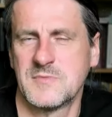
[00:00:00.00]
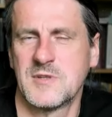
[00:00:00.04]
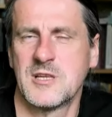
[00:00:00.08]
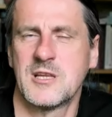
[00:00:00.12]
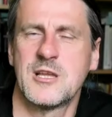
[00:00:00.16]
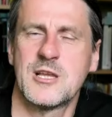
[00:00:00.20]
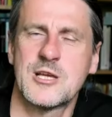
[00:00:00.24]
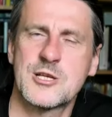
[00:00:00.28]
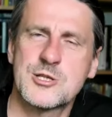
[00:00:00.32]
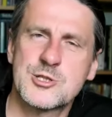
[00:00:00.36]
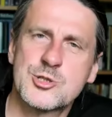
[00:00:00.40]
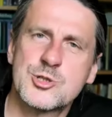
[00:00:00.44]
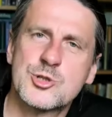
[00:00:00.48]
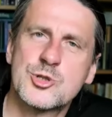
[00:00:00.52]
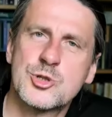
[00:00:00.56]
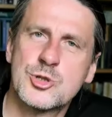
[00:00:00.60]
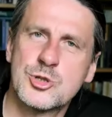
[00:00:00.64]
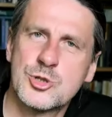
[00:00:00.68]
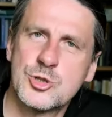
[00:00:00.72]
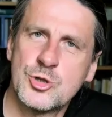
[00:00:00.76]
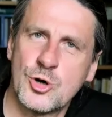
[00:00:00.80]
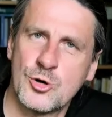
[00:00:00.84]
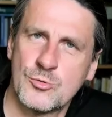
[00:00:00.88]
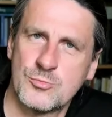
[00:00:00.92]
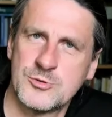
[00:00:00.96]
Jest
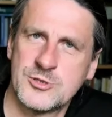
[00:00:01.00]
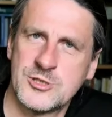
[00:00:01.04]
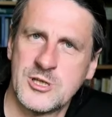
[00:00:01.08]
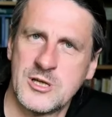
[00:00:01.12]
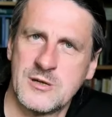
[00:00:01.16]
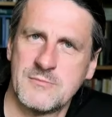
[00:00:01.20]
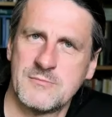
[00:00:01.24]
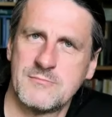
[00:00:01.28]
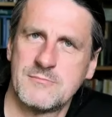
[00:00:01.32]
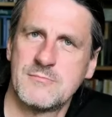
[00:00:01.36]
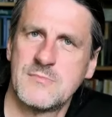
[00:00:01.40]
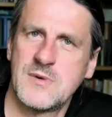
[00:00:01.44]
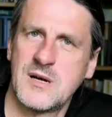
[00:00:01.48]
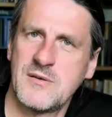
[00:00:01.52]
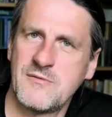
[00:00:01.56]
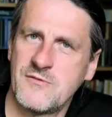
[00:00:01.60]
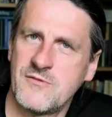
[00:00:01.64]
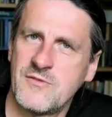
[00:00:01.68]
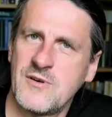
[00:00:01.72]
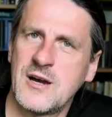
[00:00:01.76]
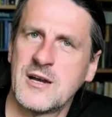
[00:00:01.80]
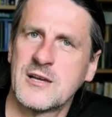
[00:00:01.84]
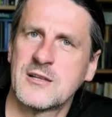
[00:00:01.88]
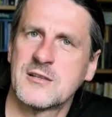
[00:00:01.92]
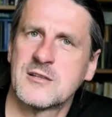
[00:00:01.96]
dobrze, mam
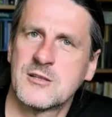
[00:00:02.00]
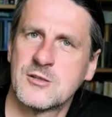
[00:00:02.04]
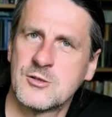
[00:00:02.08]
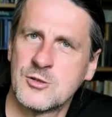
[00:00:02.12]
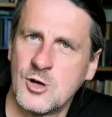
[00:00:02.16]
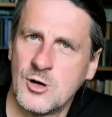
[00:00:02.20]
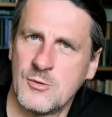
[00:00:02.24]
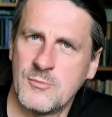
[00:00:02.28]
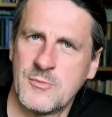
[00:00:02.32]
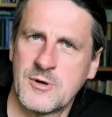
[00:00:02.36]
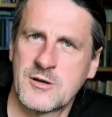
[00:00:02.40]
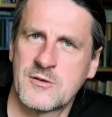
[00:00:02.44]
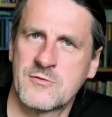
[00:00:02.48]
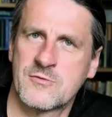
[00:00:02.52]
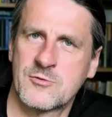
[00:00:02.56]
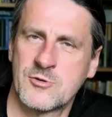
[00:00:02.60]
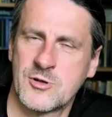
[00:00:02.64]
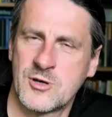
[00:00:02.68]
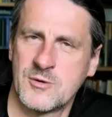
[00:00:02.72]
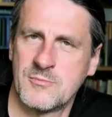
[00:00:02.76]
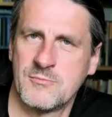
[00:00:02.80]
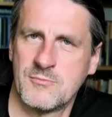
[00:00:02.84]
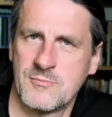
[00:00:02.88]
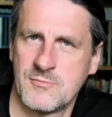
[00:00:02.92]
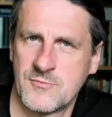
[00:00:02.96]
fajny domek, w
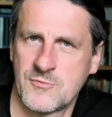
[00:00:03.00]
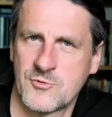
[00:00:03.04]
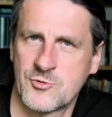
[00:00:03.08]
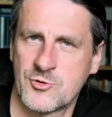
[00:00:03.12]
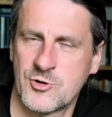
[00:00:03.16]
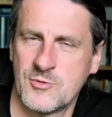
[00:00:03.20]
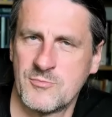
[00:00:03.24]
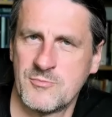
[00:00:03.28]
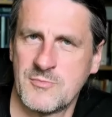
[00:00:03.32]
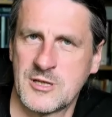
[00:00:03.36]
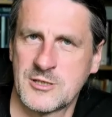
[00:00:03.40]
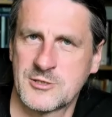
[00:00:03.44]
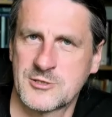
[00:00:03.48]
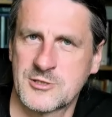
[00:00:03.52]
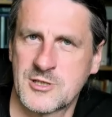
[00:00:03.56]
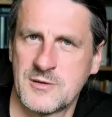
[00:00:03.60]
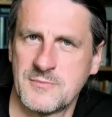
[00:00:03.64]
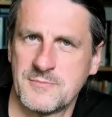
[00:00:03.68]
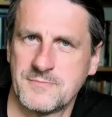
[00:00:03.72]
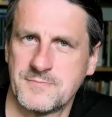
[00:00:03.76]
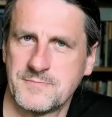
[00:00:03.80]
którym, w którym mieszkam.